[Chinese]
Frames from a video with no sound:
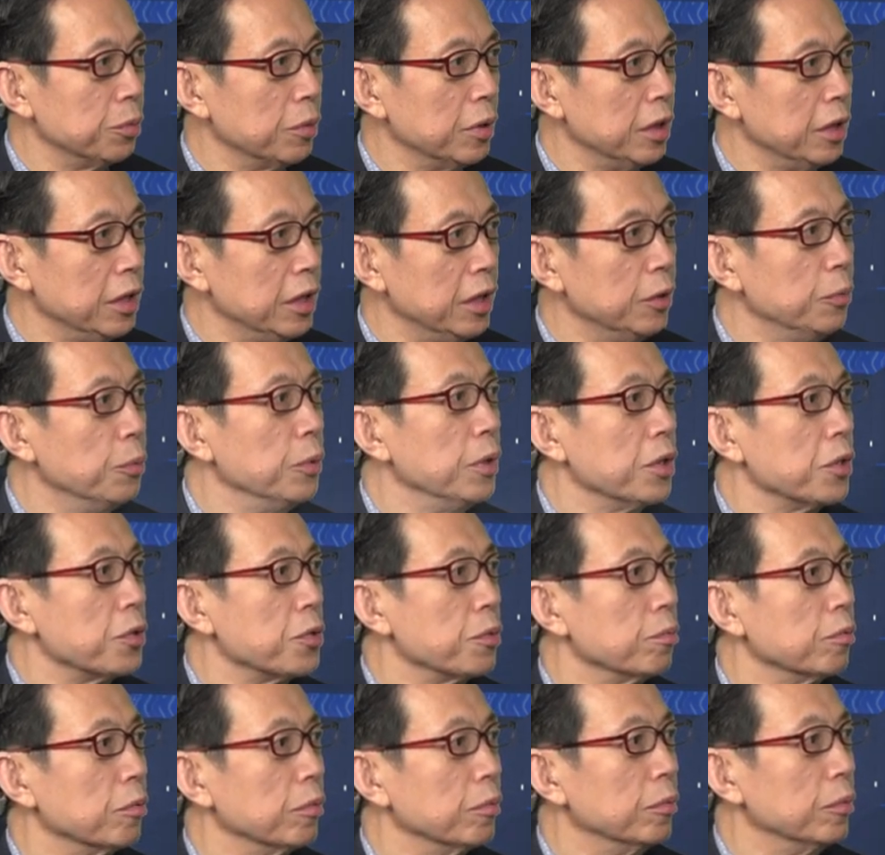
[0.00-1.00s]
理论的
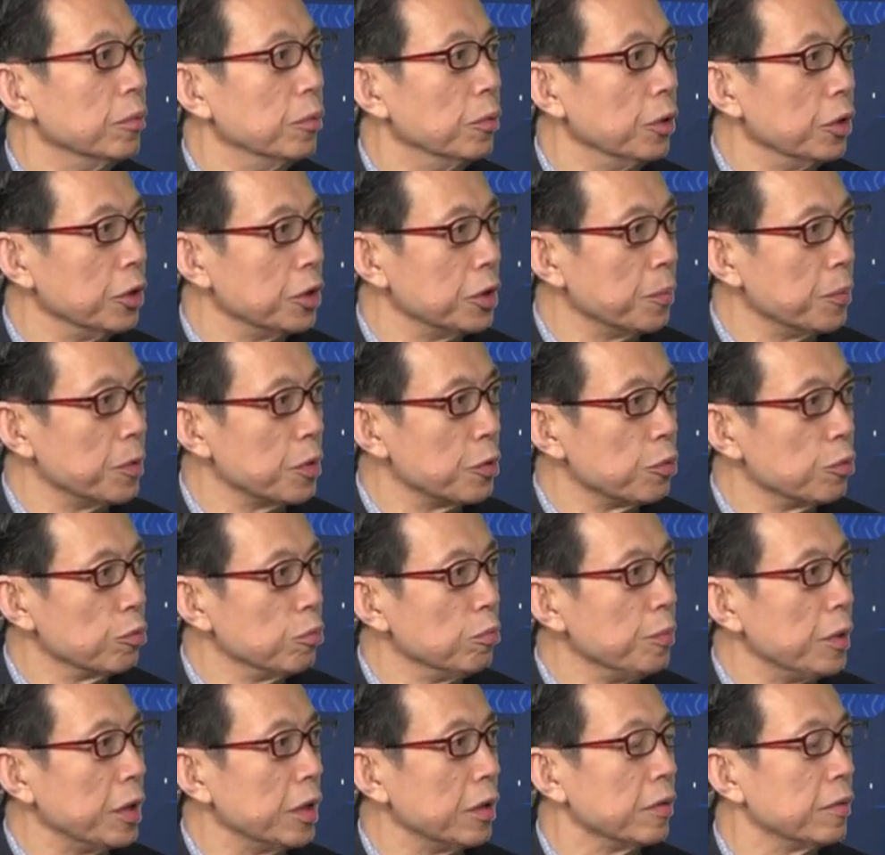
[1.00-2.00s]
书，我有这本书
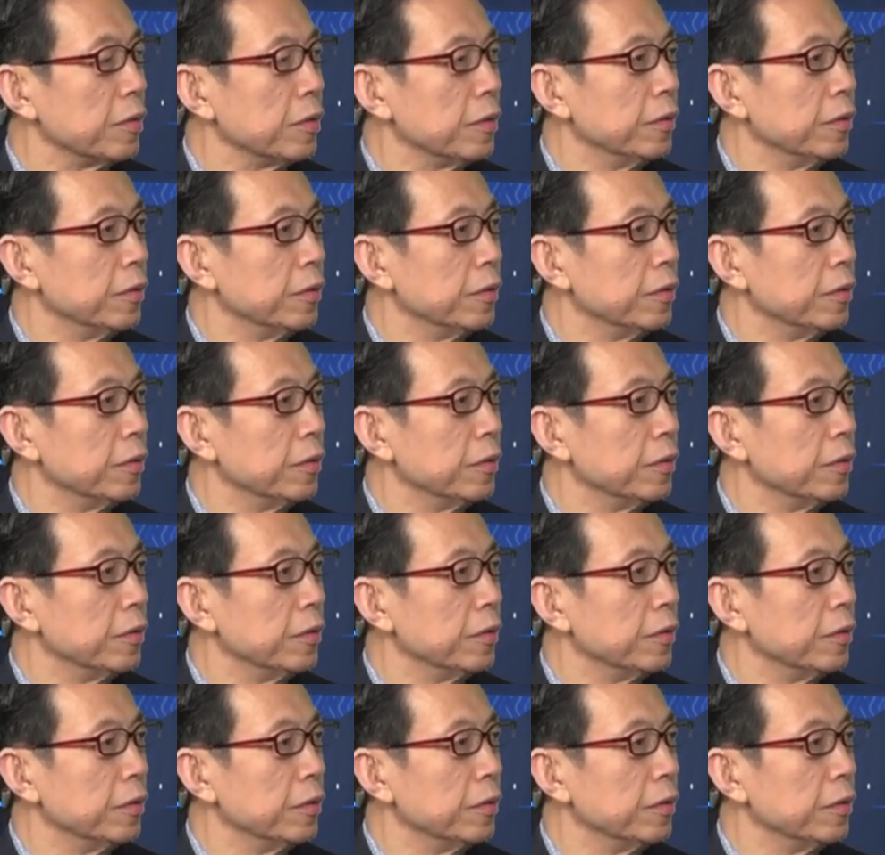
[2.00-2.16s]
名，